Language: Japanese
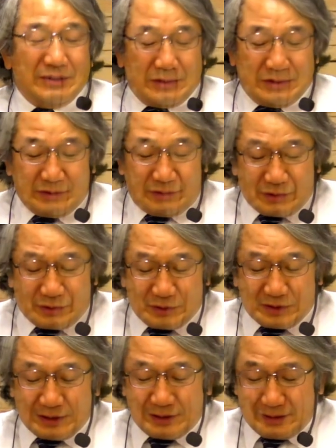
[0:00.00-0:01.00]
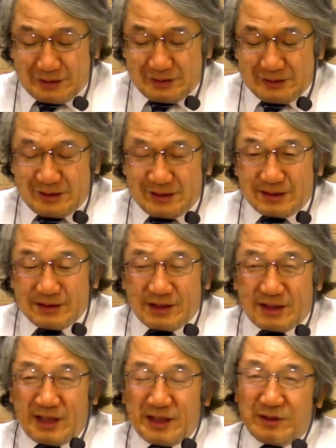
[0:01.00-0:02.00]
でこの十字架でね
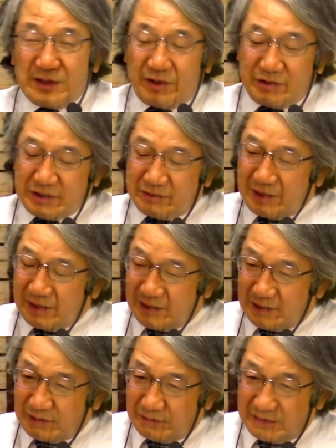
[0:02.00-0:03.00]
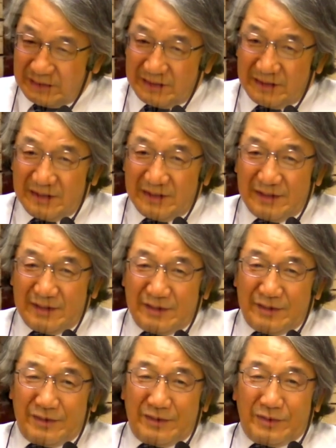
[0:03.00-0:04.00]
彼らは何をしてるかわからないって時に
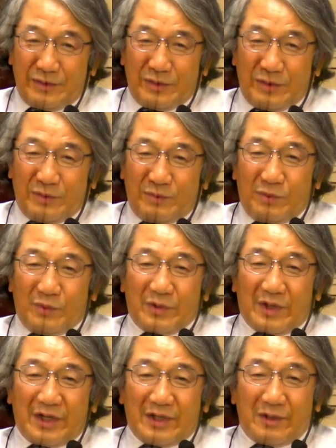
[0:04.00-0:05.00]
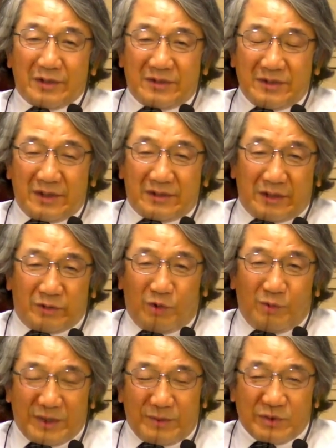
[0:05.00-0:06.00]
もう彼らはついていきたいどこ
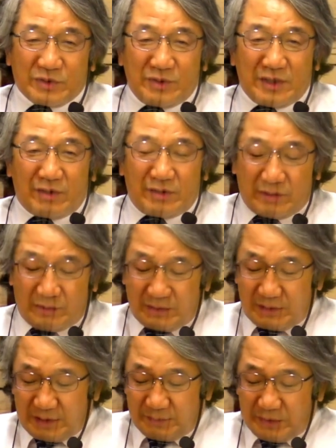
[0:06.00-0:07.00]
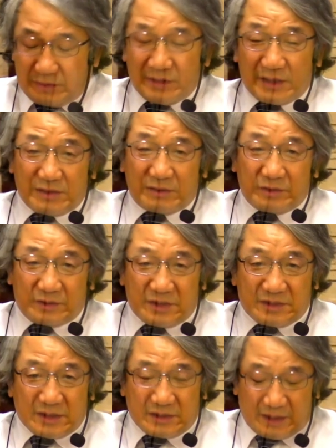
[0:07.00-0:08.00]
までもそれなのにこれペトロだけじゃなくて弟子
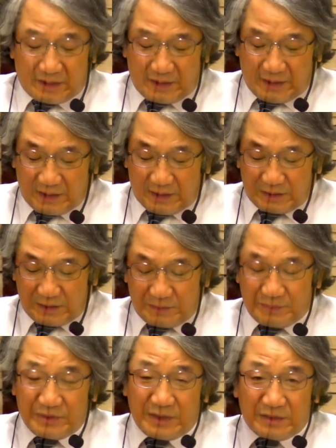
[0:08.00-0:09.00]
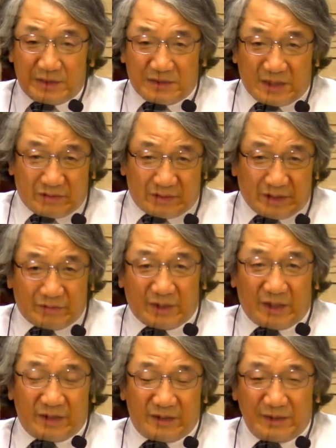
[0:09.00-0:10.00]
たちからねあな弟子たちの代表だ
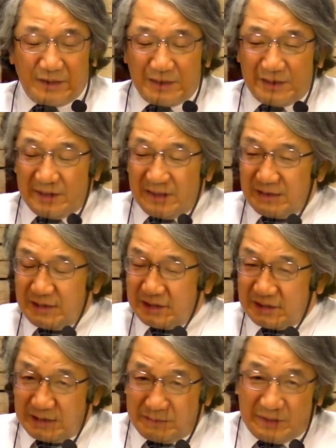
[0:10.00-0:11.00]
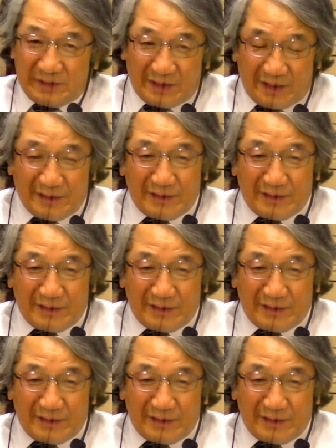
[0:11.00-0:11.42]
からね逃げていっちゃうみんな